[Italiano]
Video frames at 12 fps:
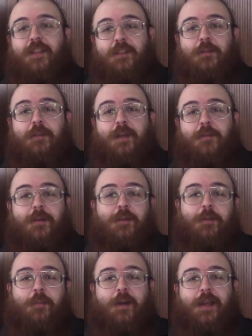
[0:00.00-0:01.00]
dato che a
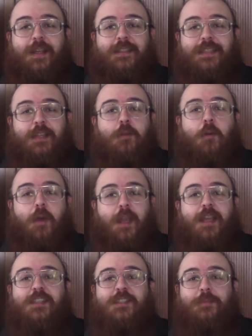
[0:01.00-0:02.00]
quanto pare è stato
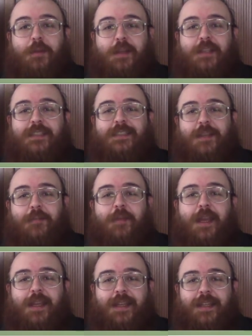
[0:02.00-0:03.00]

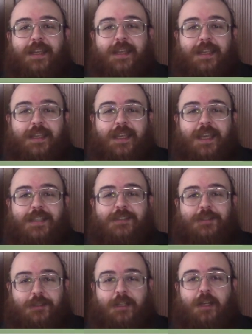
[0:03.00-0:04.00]
espressamente
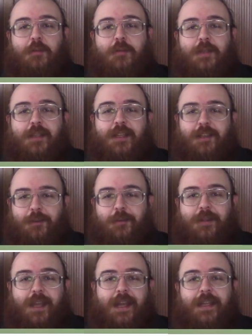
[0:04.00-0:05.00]
richiesto da alcuni degli
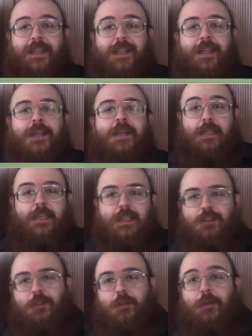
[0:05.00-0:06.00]
utenti,
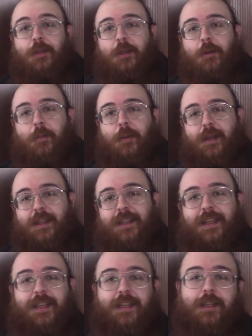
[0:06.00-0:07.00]
chi sono io per
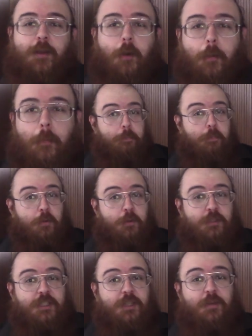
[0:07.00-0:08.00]
dirgli di no?
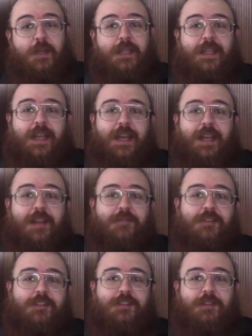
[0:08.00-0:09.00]
proseguite nella
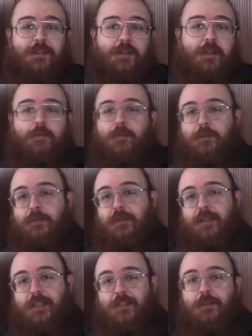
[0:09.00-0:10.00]
visione a vostro
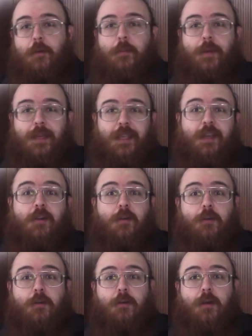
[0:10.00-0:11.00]
rischio e
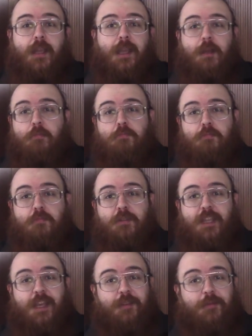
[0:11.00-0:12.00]
pericolo e
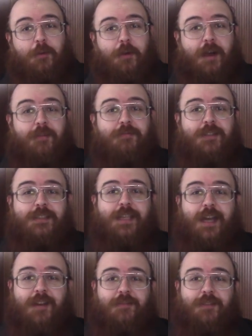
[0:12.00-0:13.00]
devo
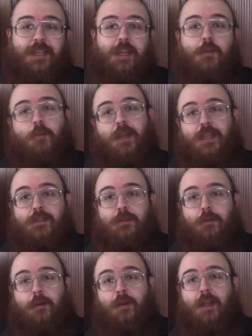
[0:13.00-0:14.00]
avvisarvi che
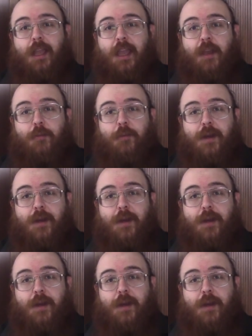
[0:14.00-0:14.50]
questo è un